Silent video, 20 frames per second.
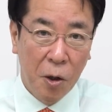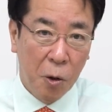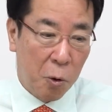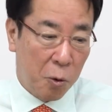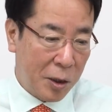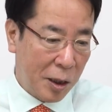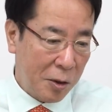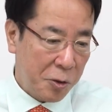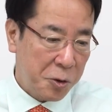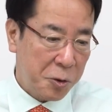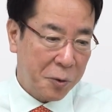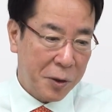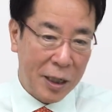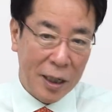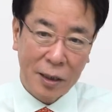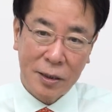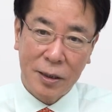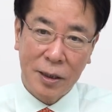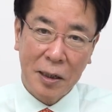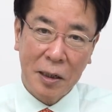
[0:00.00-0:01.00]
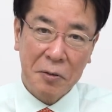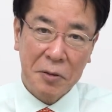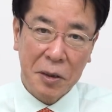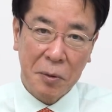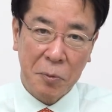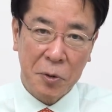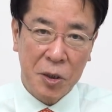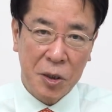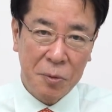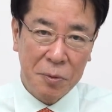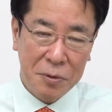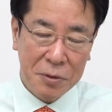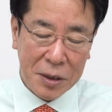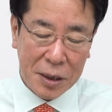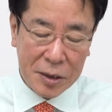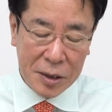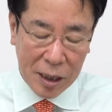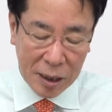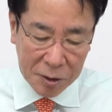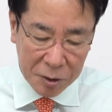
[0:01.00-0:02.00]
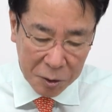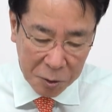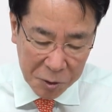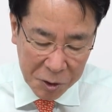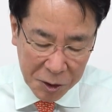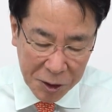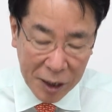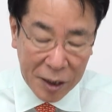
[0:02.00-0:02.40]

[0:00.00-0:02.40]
他の人がやってなくても自分がちゃんとし